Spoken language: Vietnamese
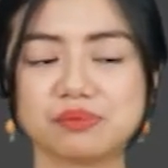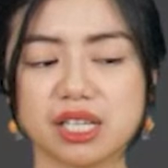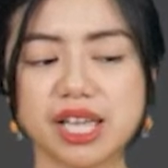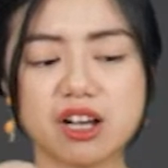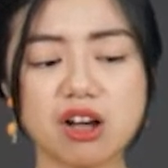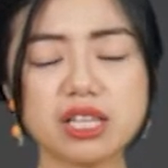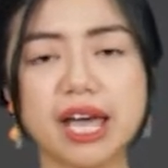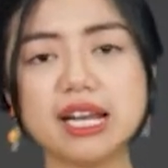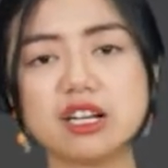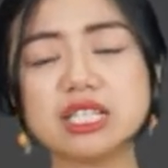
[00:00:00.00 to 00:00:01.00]
thì có
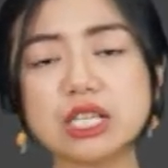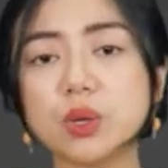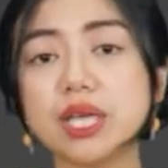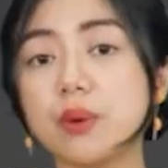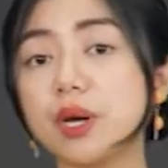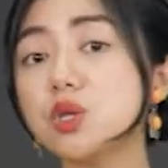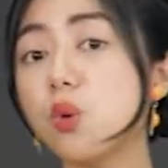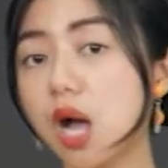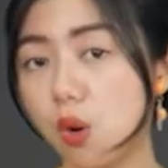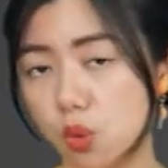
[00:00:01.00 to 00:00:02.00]
thể là nó sẽ tùy theo cái nhu
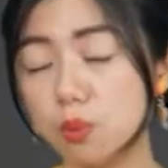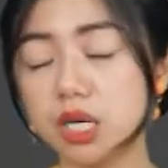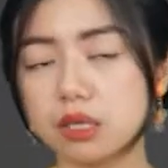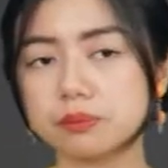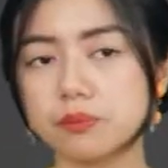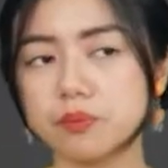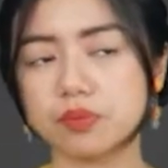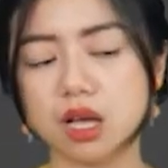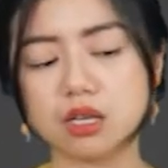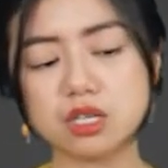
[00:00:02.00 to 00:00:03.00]
cầu của mình
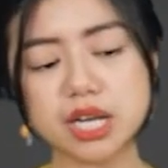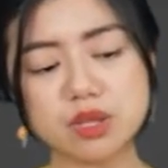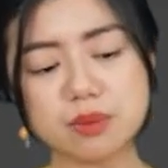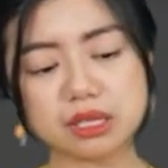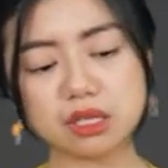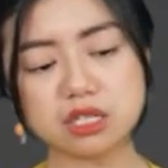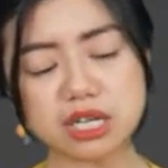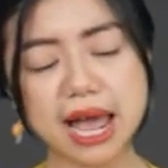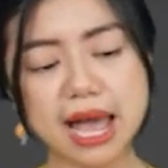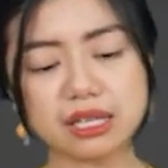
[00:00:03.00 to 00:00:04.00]
ờ, chứ nếu như mà tính
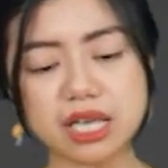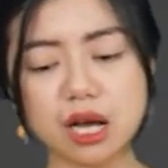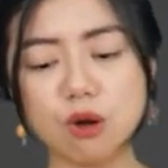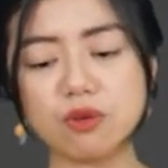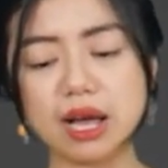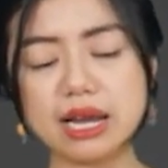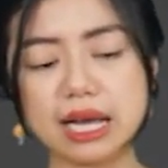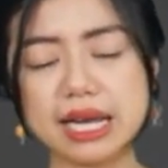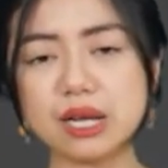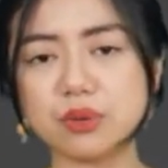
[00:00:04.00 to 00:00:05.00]
ra thì không phải là
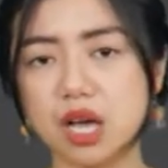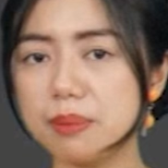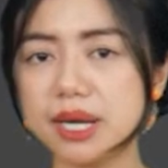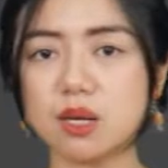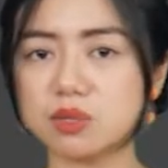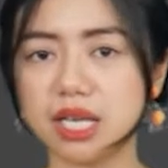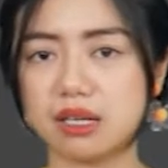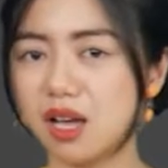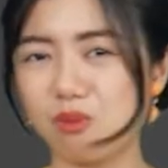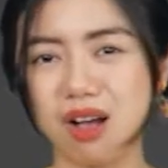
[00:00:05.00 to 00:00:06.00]
cái nào dởm cái nào xịt
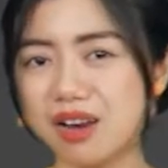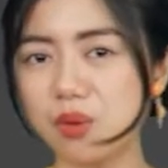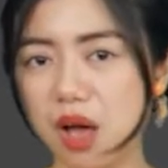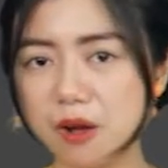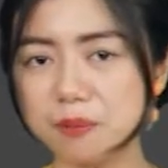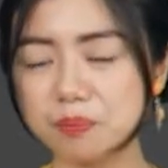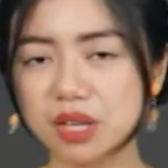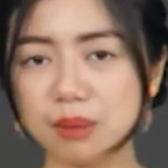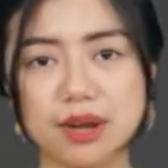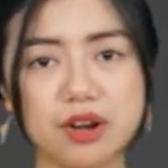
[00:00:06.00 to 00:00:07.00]
không có điều đó
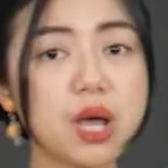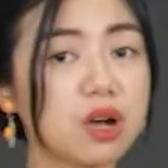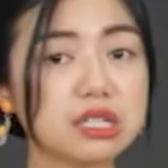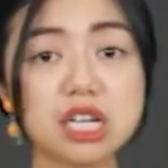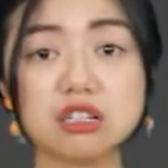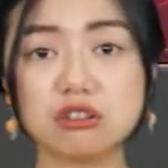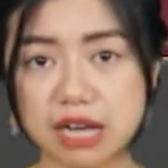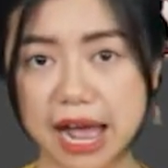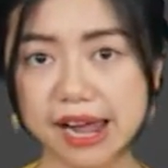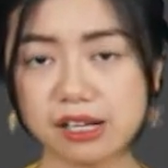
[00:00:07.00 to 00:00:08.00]
mà nó đều có chất lượng
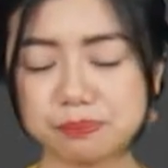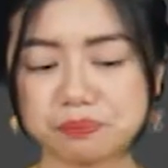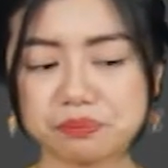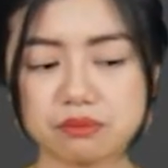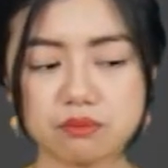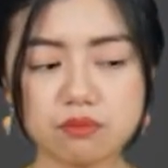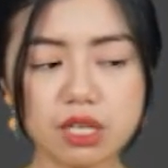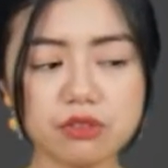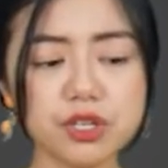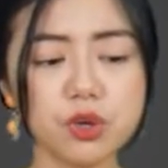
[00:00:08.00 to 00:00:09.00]
cả
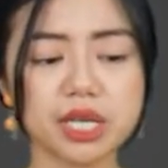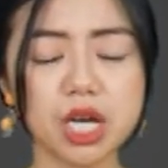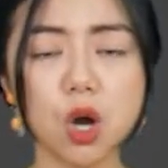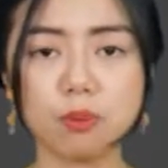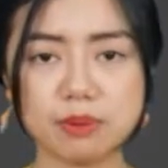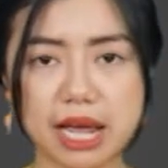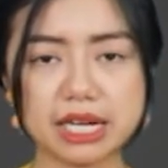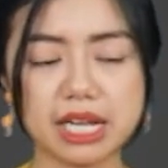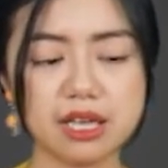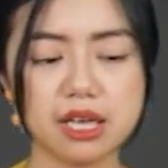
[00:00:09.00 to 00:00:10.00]
ví dụ như cái hộp này
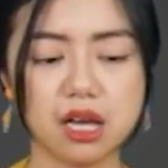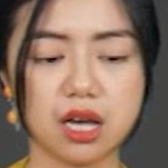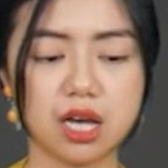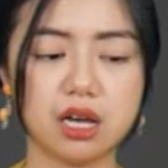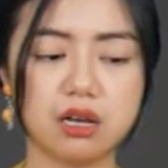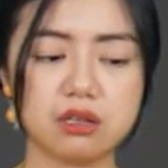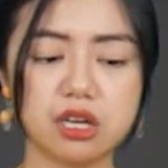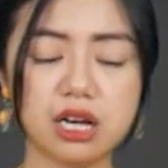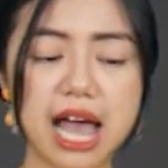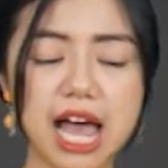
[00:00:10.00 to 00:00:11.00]
đi uh,
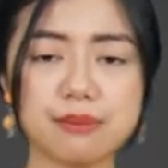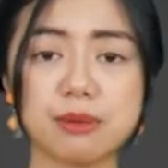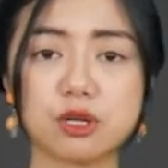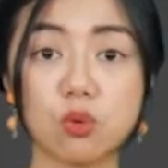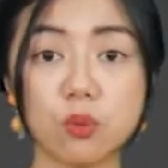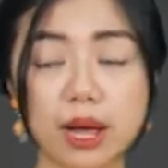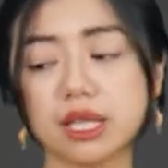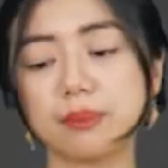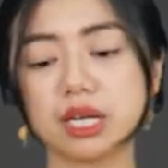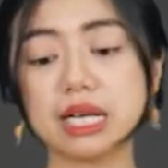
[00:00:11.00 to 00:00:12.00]
những ai mà mình cũng quan
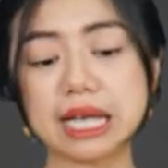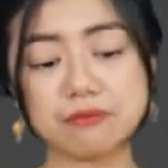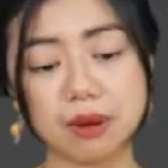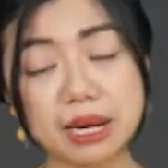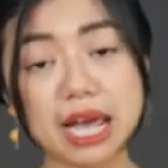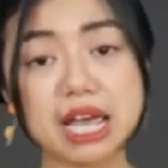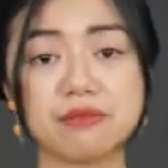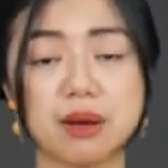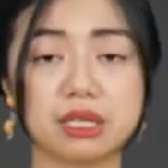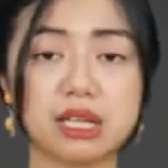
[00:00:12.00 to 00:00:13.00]
tâm tới cái sản phẩm này
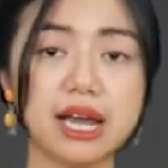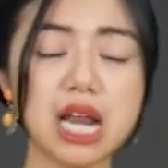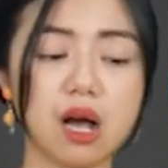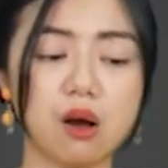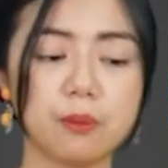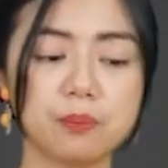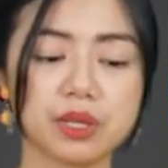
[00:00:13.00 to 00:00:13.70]
và mình thấy là ờ uh,